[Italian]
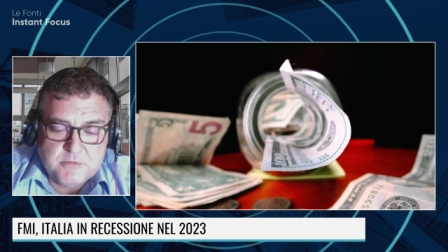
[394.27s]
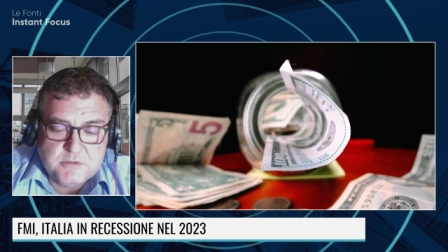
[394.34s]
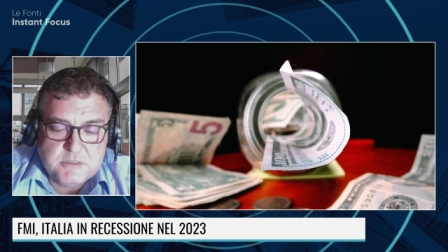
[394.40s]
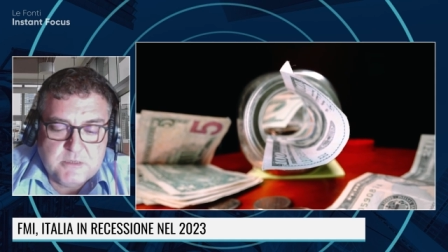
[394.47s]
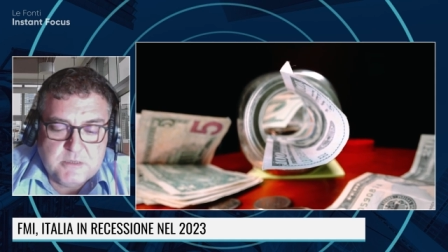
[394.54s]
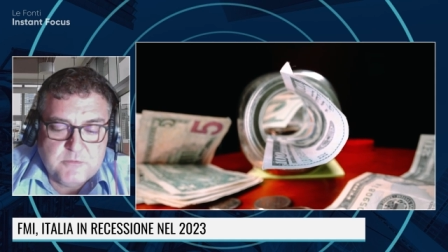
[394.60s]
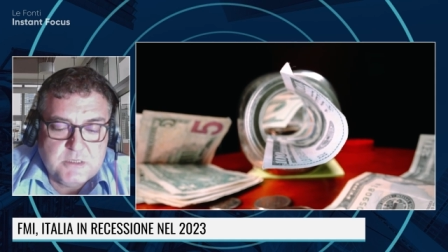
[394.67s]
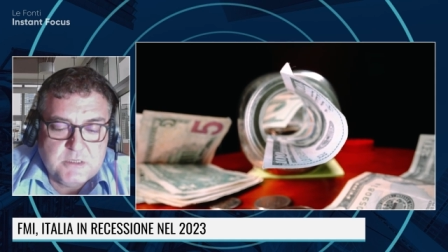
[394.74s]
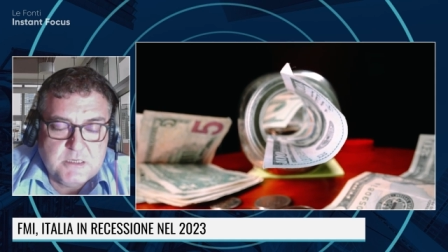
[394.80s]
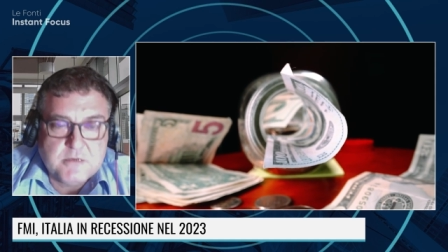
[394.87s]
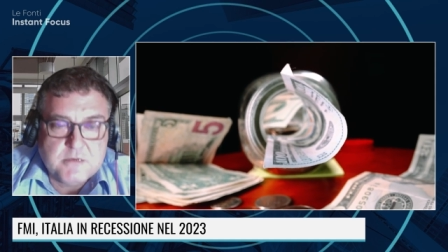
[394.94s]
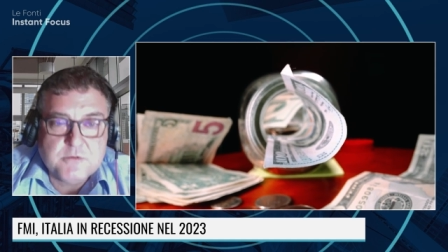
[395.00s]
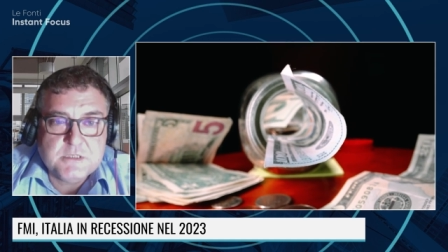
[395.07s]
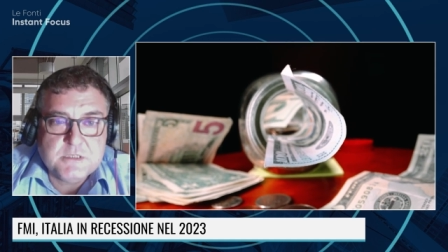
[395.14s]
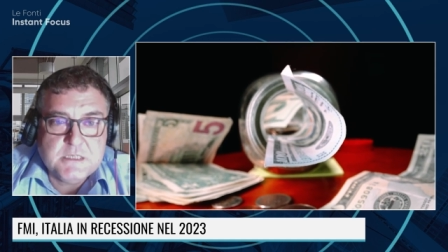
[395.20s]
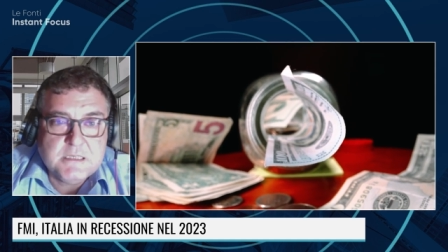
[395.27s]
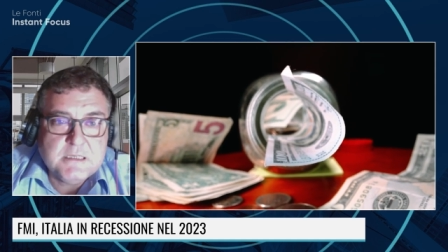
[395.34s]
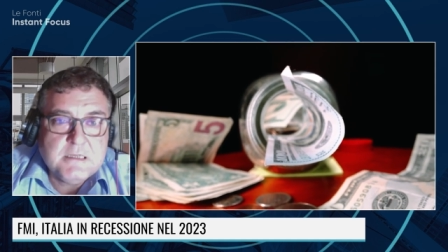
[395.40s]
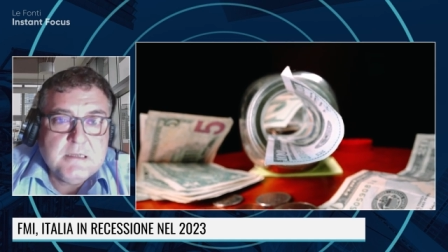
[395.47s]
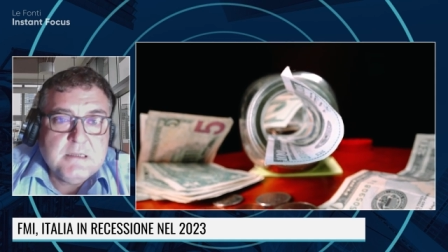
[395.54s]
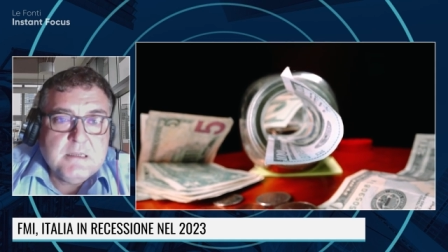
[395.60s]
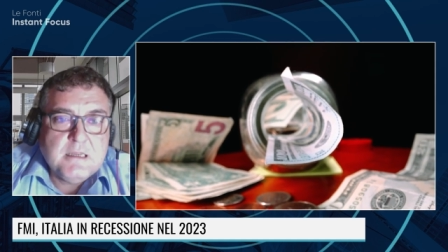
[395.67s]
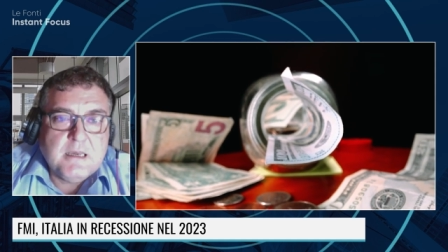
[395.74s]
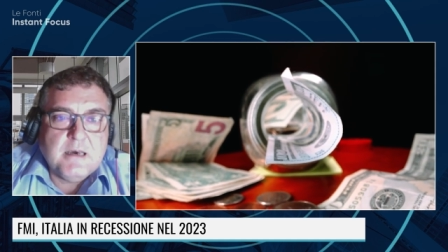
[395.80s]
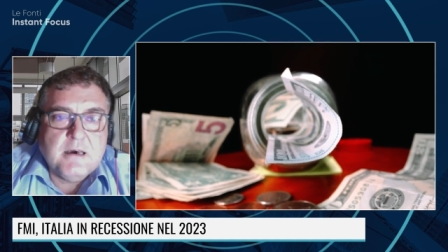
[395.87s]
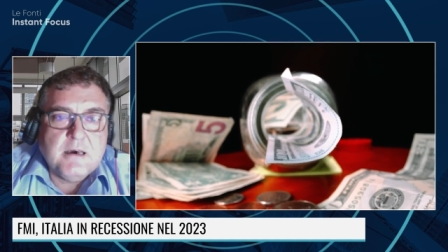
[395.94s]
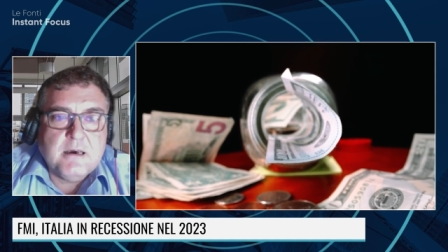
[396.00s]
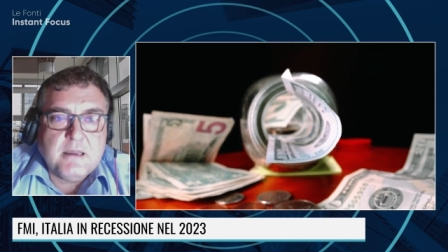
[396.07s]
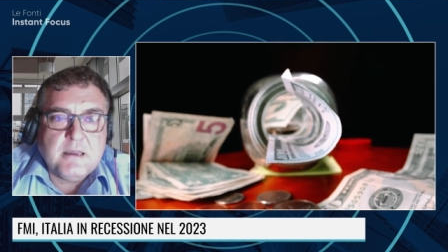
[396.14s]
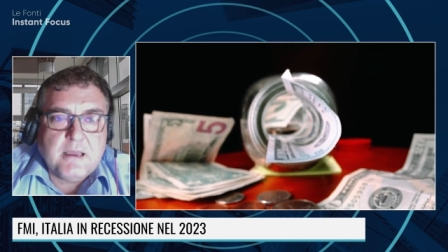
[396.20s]
possiamo dire così,
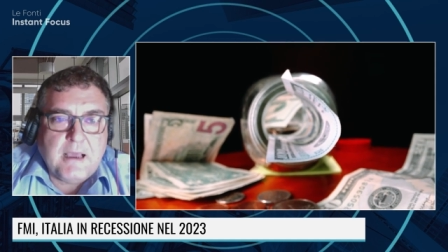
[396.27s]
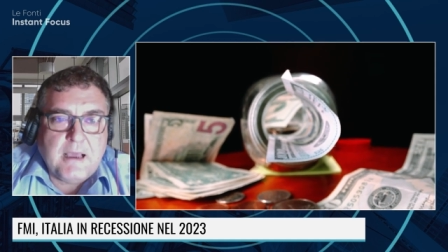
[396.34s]
eh,